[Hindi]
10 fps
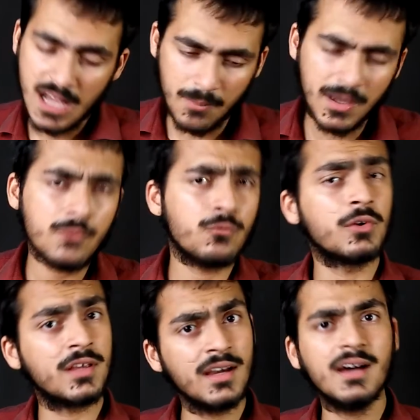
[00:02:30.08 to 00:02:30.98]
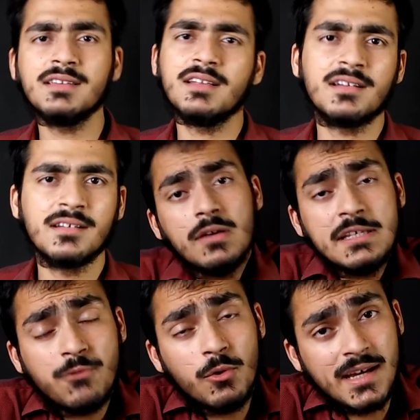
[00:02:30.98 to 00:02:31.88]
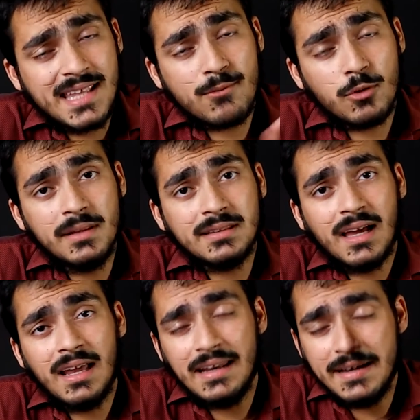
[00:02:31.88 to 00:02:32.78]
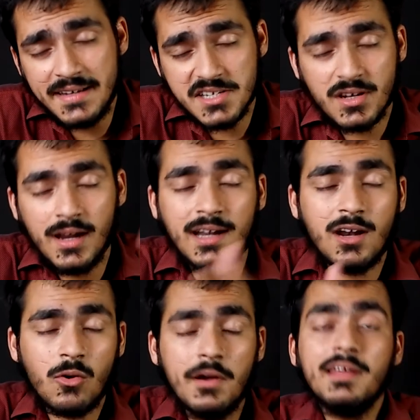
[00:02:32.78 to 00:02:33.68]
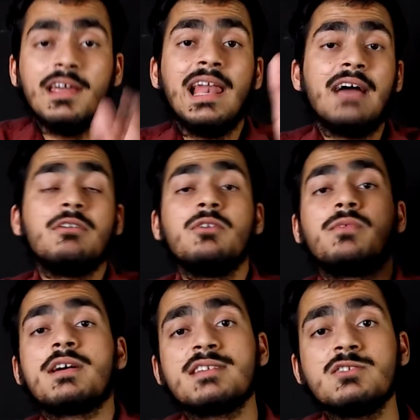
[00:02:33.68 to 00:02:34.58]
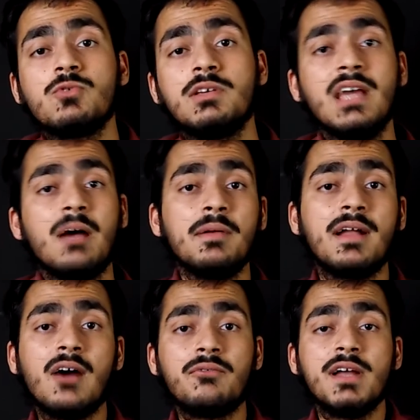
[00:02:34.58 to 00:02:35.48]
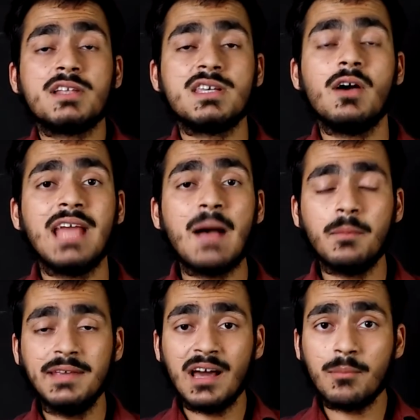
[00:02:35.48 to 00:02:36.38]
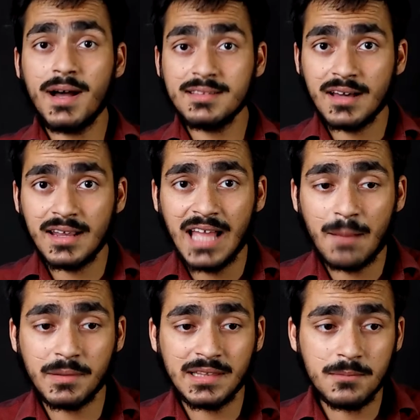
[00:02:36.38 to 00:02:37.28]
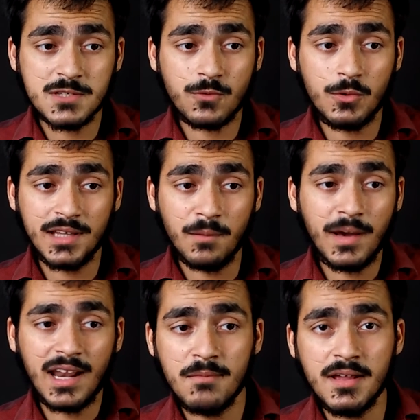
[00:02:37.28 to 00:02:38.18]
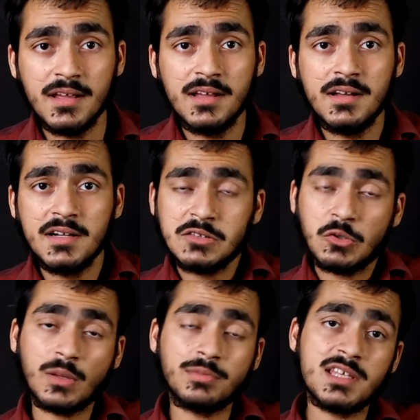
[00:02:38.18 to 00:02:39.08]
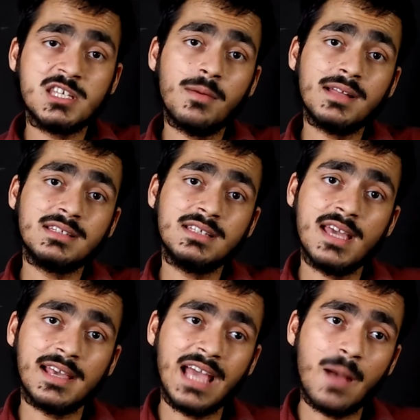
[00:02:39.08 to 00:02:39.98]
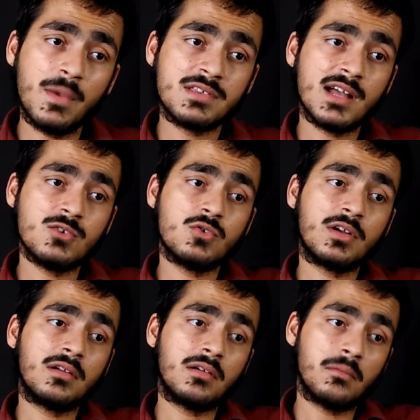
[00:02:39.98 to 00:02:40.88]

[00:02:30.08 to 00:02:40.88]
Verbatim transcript: हमारे फोन के अंदर और इस फोन के अंदर आपको मिलता है लेटेस्ट एंड्रॉयड इलेवन वर्जन जो कि यहाँ पे काफी अच्छा है और यहाँ पे भैया बात करें यहाँ मतलब इस फोन के बारे में तो सबसे अच्छी बात ये है कि यहाँ पे इसका जो